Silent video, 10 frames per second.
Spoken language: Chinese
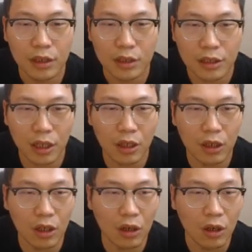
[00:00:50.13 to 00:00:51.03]
然
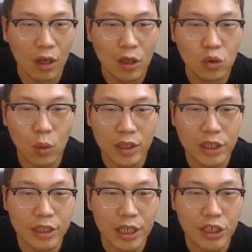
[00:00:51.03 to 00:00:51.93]
后如果你
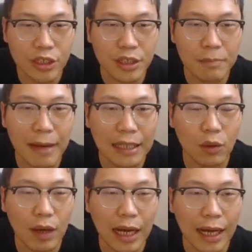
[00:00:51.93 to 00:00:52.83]
直接吃 D 八
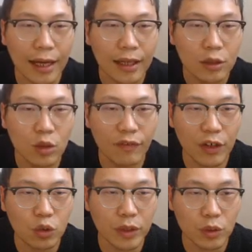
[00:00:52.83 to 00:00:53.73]
的话，对
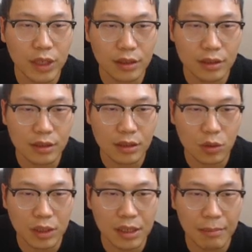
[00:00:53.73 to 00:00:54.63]
方就会走象 g 四，
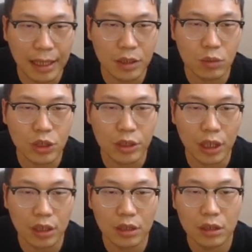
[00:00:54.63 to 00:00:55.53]
所以先把 e 五吃
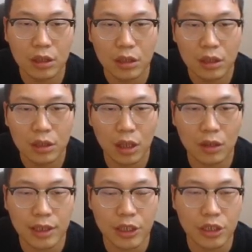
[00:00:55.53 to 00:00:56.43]
掉。然
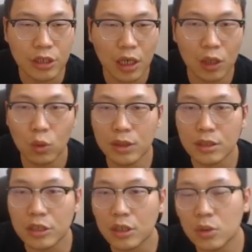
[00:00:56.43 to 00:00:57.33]
后再吃啊，多
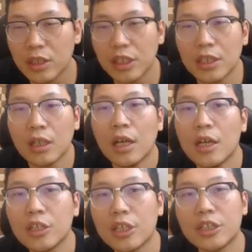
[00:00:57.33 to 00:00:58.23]
子胜。所以这个
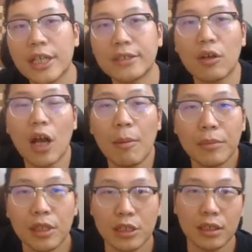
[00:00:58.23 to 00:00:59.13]
这个
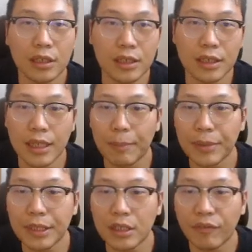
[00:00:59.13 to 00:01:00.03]
chess.com 的上的题啊，
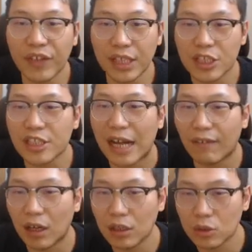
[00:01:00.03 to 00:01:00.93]
不一定非得是杀
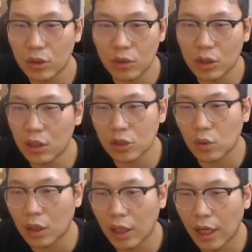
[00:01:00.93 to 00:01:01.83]
王，所以有各
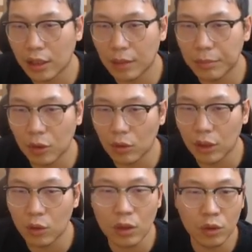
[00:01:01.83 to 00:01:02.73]
种各样的不同
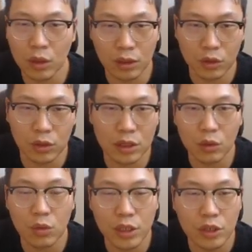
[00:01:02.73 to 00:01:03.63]
的，有有可能有
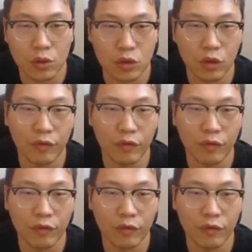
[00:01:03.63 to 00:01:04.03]
进攻，甚至有时候有